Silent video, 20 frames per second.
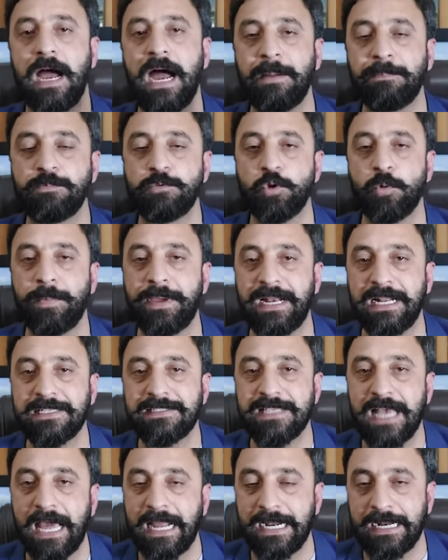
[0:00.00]
अब तो मेरे
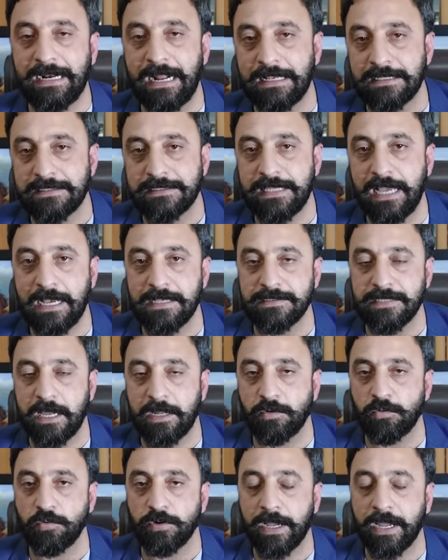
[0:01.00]
सारे रास्ते
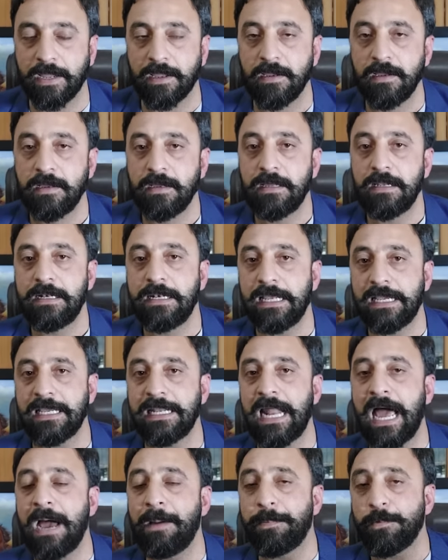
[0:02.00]
आसान हो गए
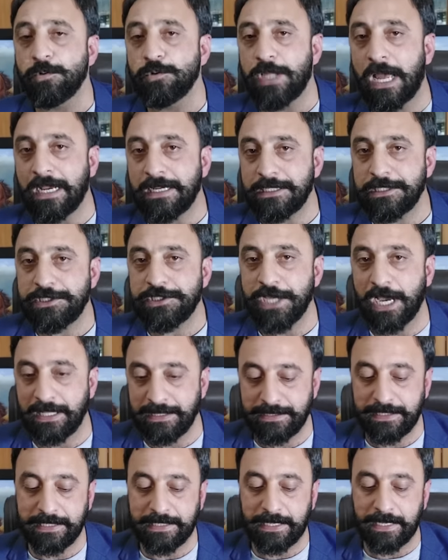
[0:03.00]
लेकिन आप खुदा की
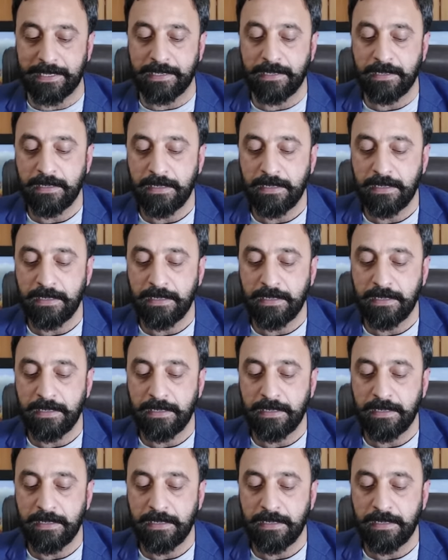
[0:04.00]
शान देखें